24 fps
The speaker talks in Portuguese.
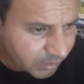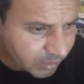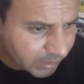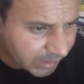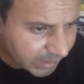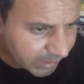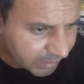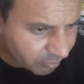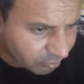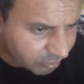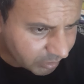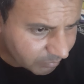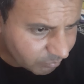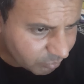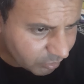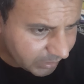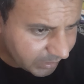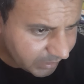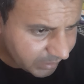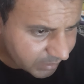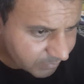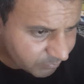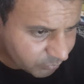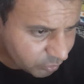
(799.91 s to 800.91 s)
Agora a
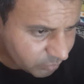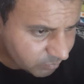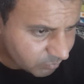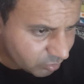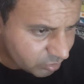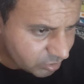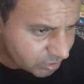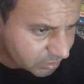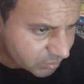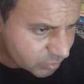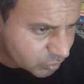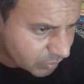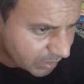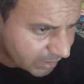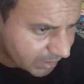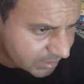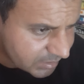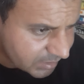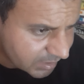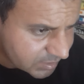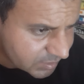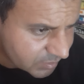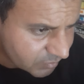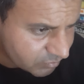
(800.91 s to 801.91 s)
mulher era muito bonita, sua
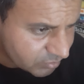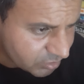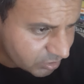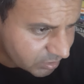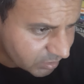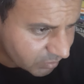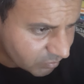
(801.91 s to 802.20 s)
radiação unida